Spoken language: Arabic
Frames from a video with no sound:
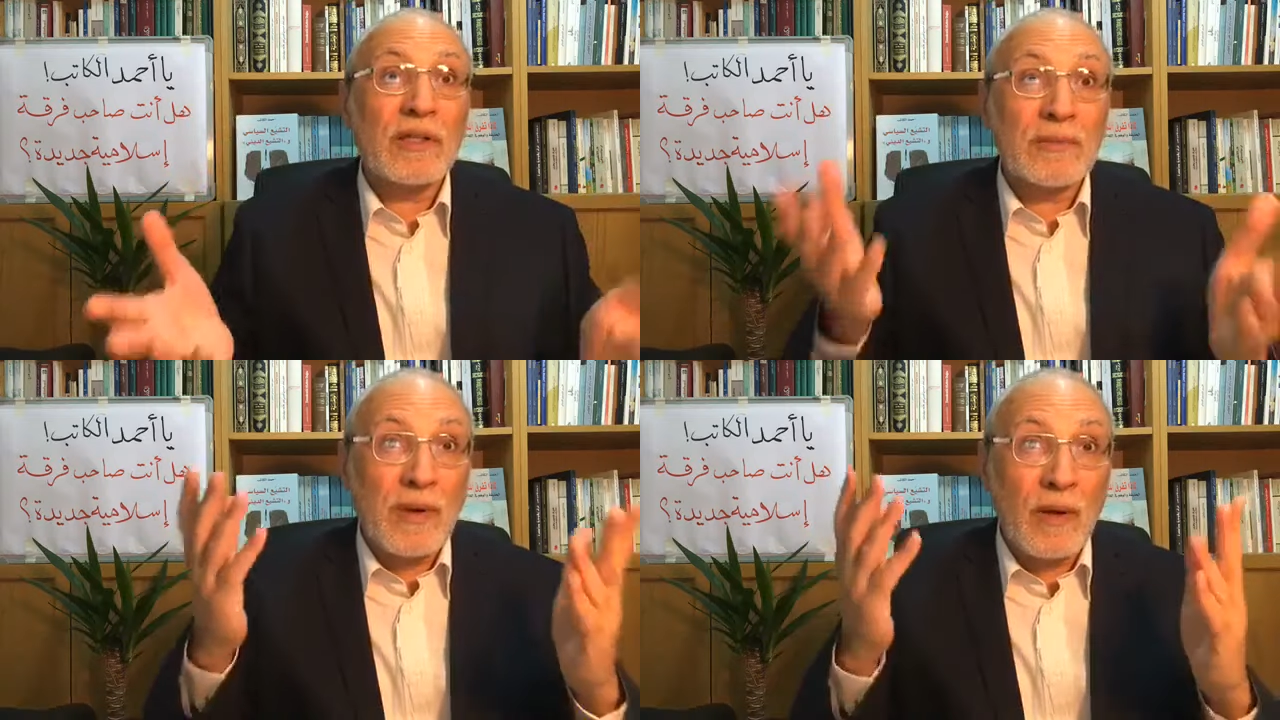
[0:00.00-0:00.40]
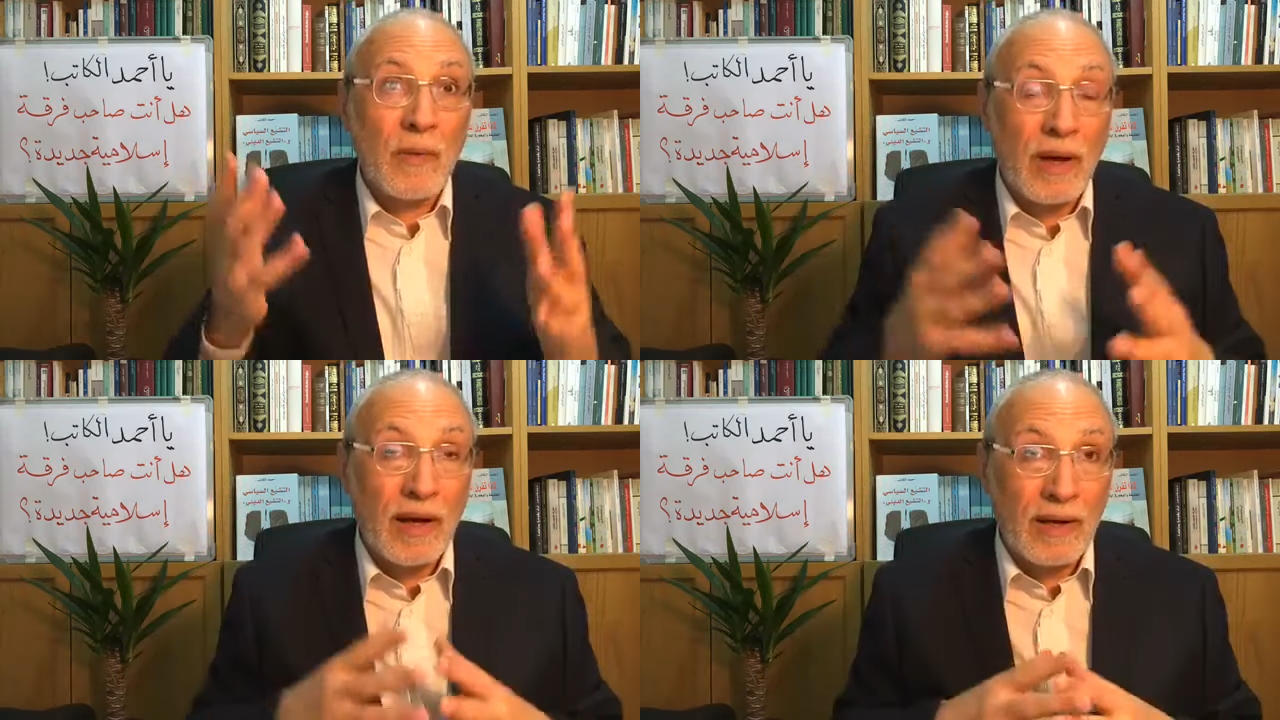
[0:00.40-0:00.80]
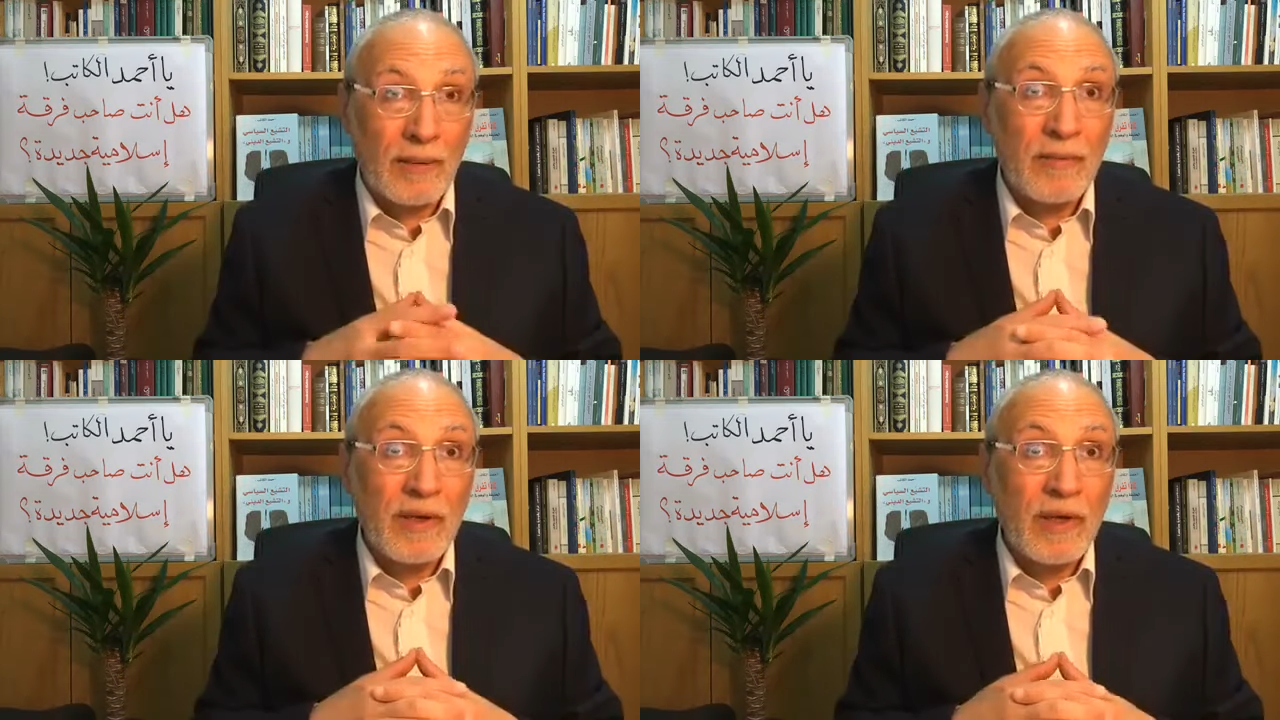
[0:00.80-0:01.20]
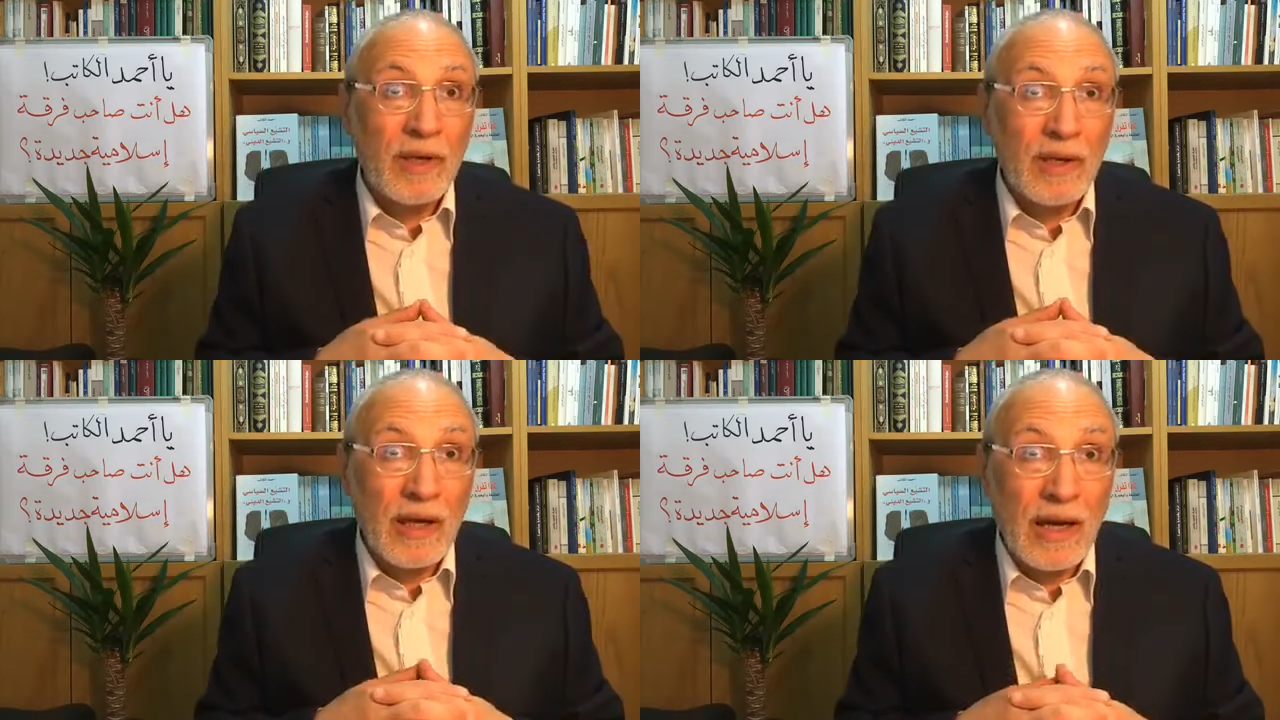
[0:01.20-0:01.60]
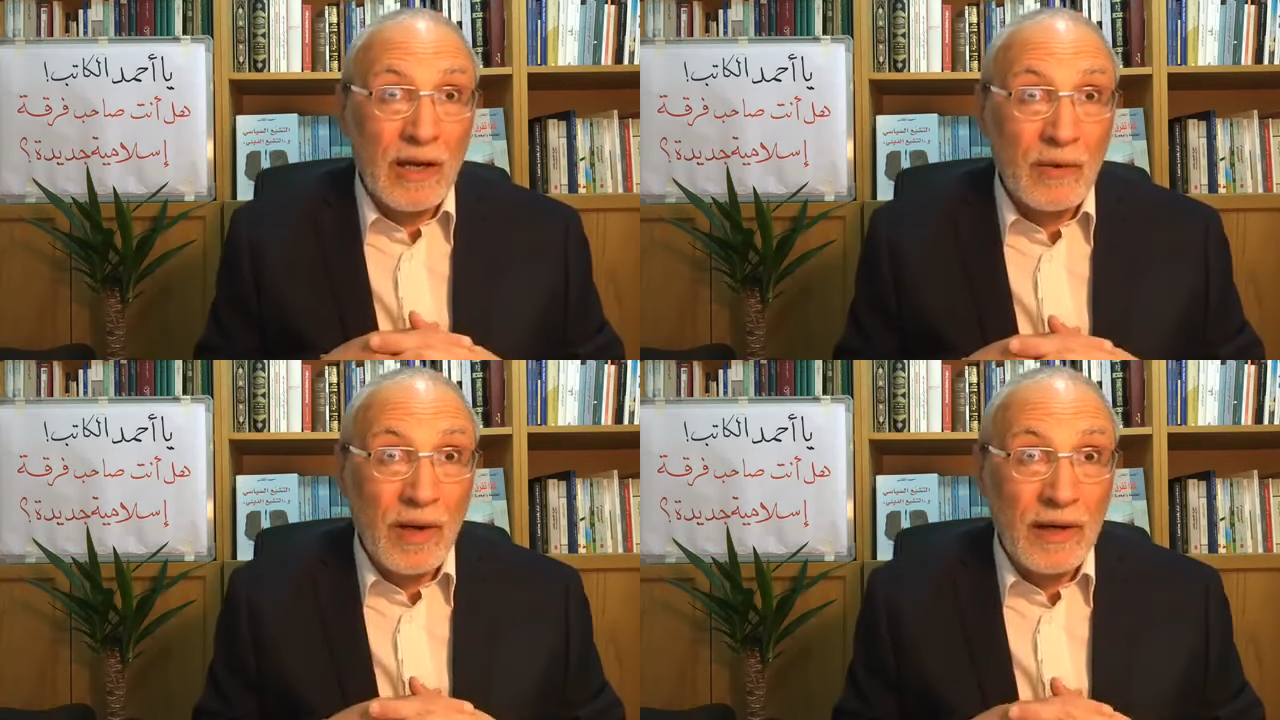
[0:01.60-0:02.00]
يصبح هو حاكم
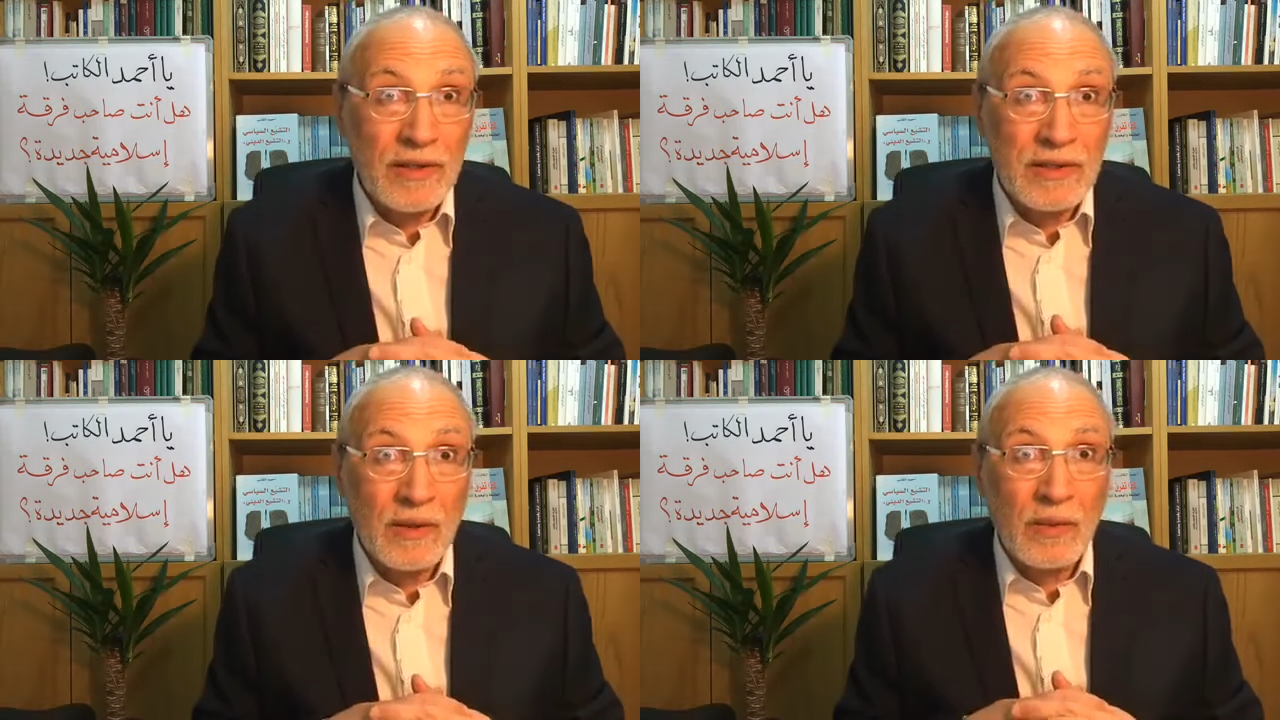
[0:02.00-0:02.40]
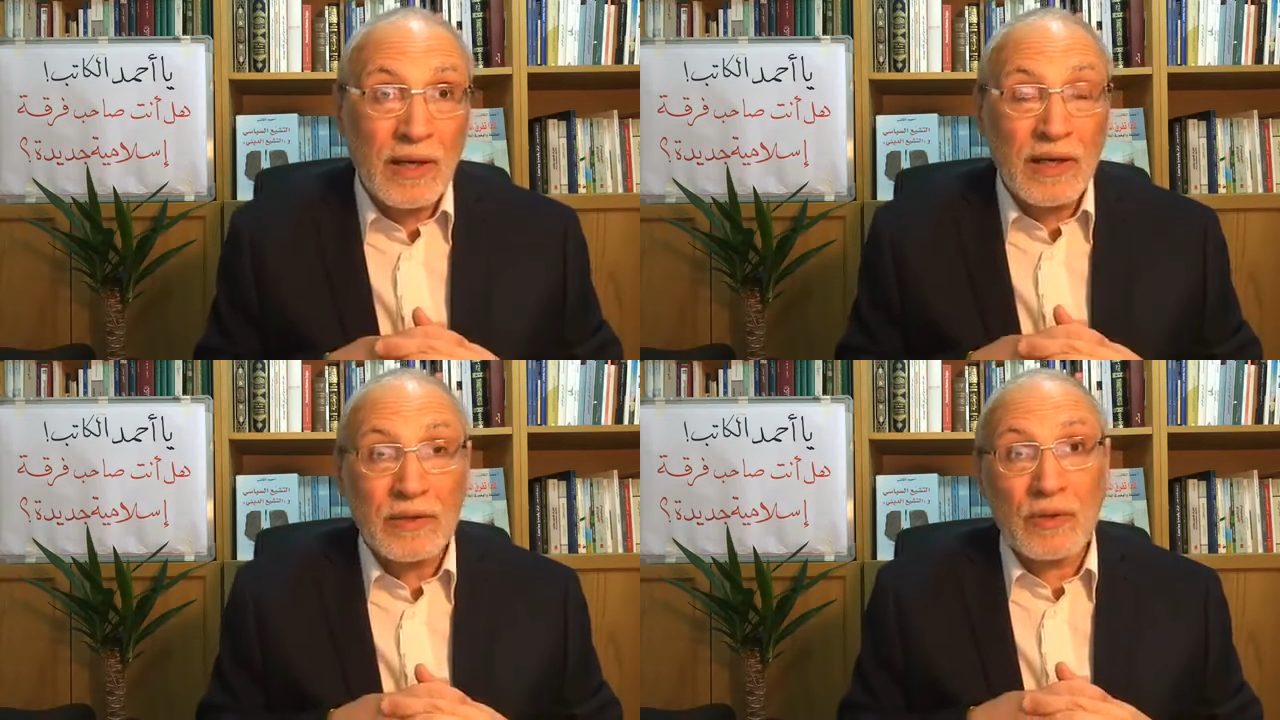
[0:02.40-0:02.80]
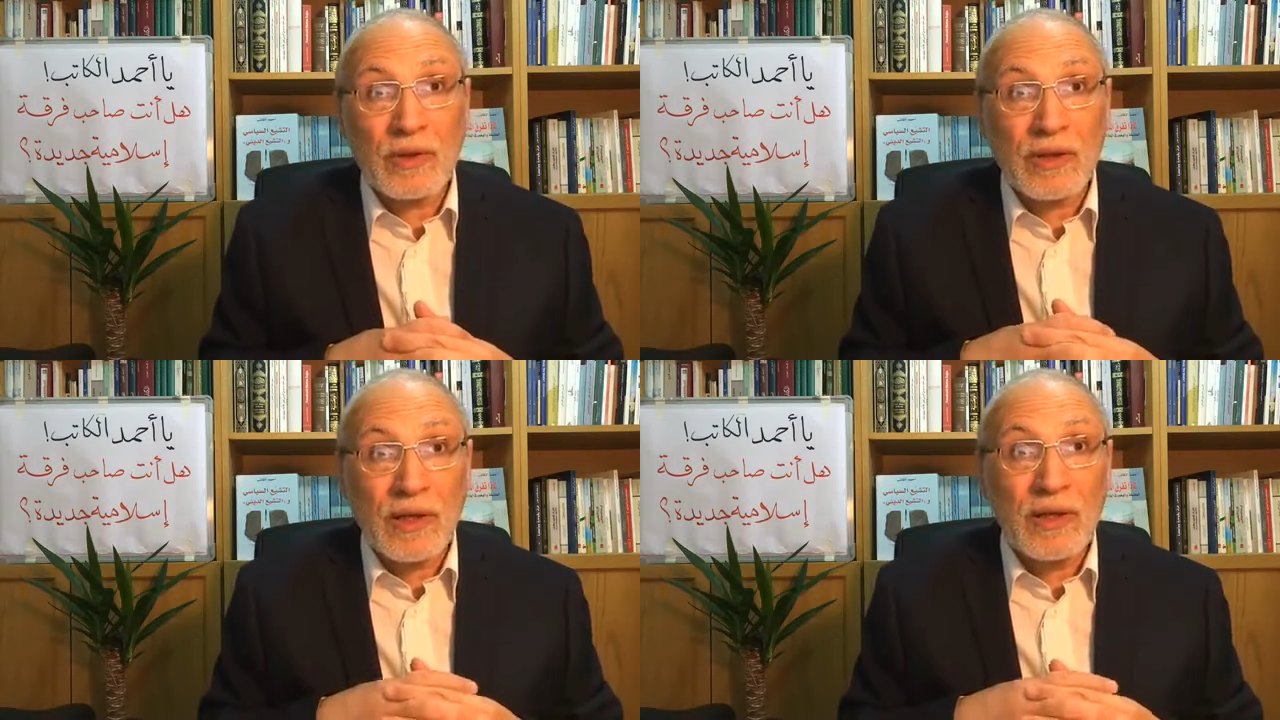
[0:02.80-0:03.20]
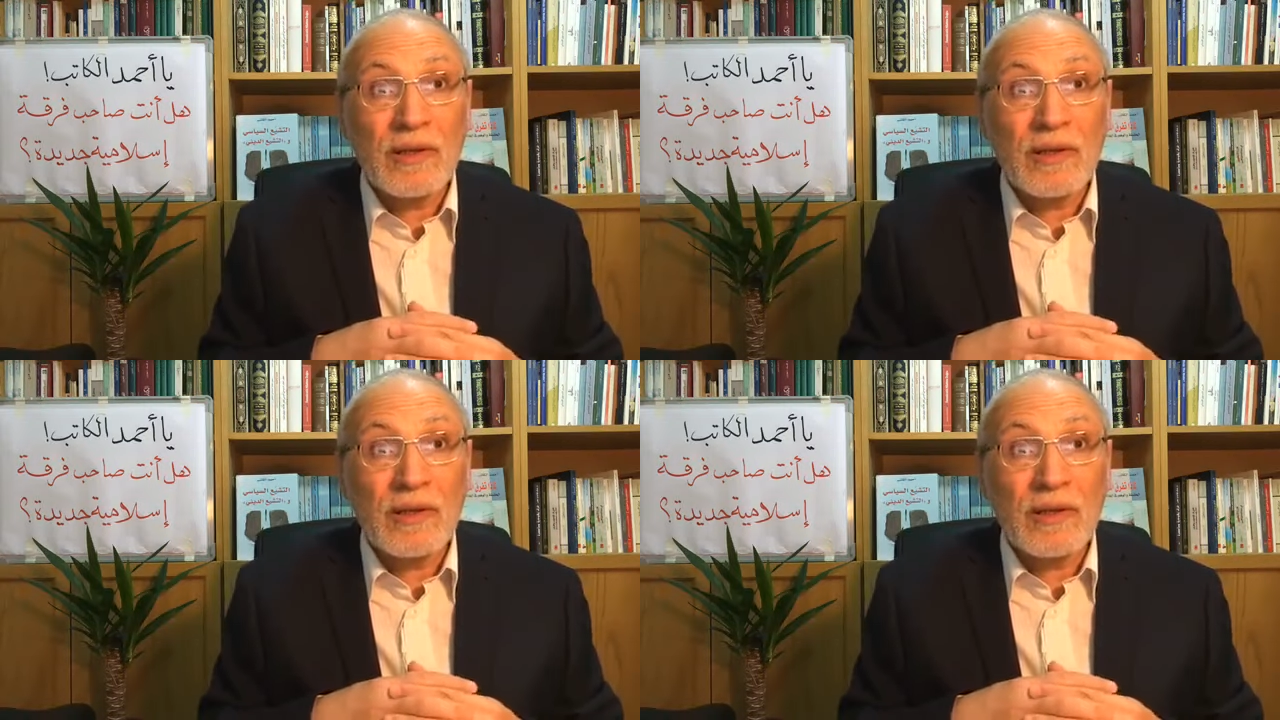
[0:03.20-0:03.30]
أي واحد يستولي على السلطة